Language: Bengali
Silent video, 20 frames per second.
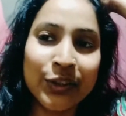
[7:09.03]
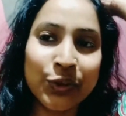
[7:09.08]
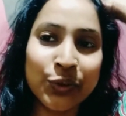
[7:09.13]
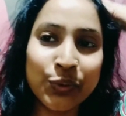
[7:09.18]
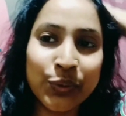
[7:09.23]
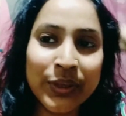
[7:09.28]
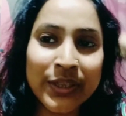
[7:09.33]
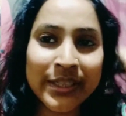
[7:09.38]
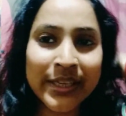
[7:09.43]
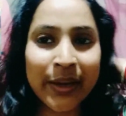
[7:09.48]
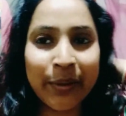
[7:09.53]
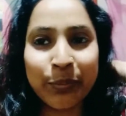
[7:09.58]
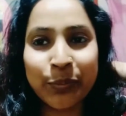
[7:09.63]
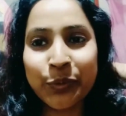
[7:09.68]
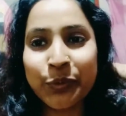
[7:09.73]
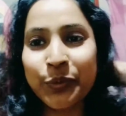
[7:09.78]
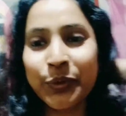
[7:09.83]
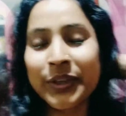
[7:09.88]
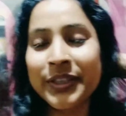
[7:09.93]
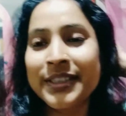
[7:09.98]
চুলে শ্যাম্পু
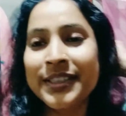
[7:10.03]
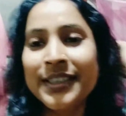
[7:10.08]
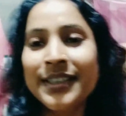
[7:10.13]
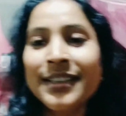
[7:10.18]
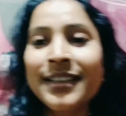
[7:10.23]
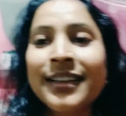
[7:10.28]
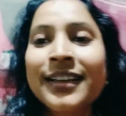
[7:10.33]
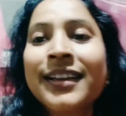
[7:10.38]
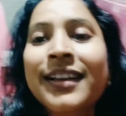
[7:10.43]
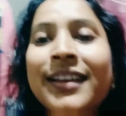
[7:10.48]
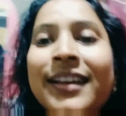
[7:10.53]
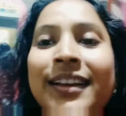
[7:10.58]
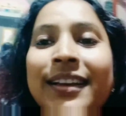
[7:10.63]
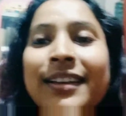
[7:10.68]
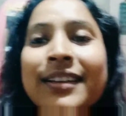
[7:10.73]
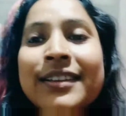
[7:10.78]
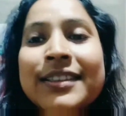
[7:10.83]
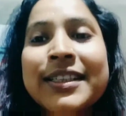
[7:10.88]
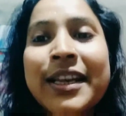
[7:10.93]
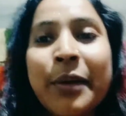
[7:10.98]
করেছি
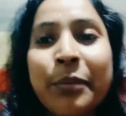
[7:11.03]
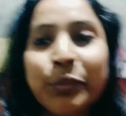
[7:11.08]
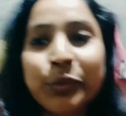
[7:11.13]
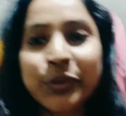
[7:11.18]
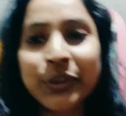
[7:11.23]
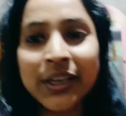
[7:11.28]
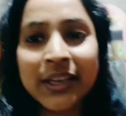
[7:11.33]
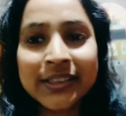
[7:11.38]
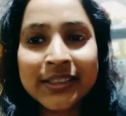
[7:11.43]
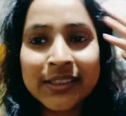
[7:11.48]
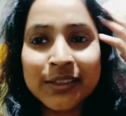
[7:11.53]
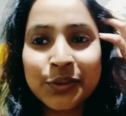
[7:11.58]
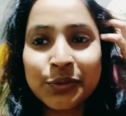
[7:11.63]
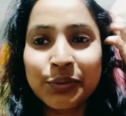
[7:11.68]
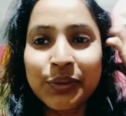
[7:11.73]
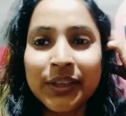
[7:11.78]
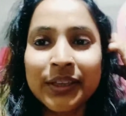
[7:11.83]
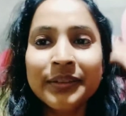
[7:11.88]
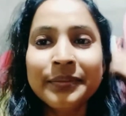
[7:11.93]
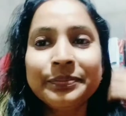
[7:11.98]
শ্যাম্পু দিয়েছি
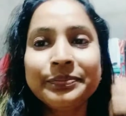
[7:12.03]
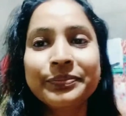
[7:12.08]
চুলে